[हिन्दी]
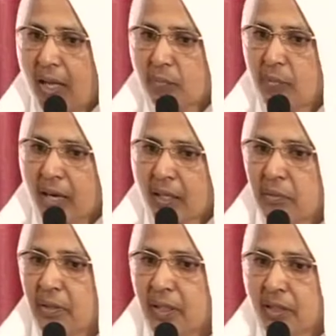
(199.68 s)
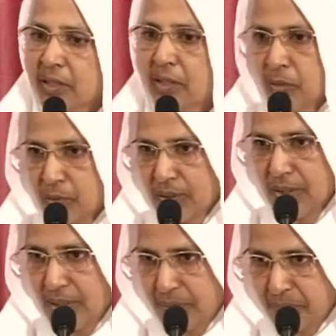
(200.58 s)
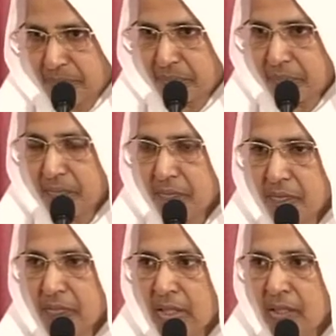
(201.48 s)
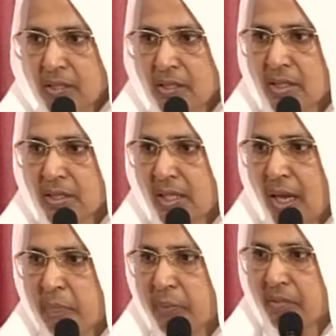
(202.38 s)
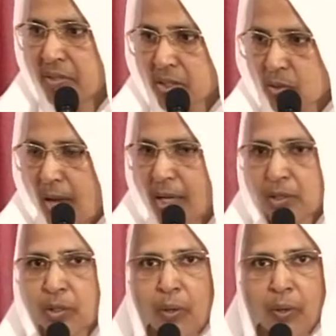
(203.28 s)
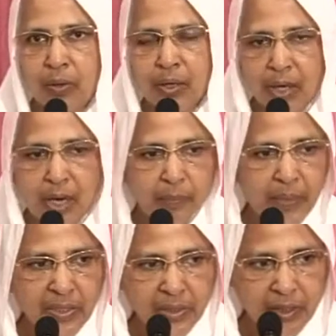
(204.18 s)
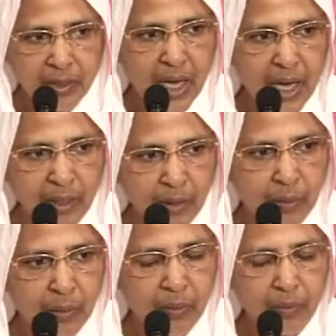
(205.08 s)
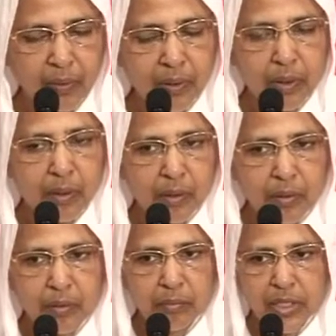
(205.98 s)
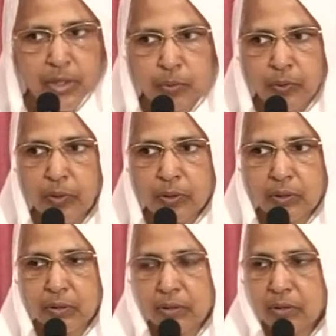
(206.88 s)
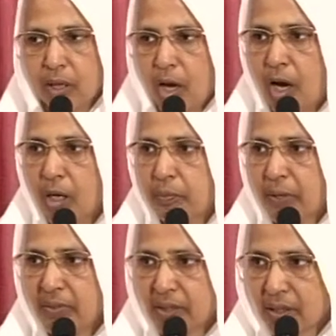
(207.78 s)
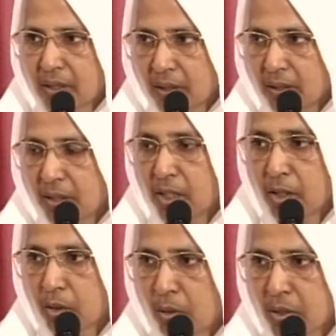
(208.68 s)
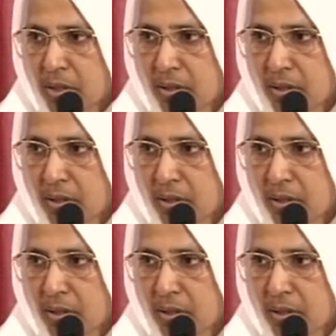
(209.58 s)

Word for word: आत्मा की भी दृष्टि होती है जिससे अपने विश्वास को अपने श्रद्धान को मजबूत और पवित्र निर्दोष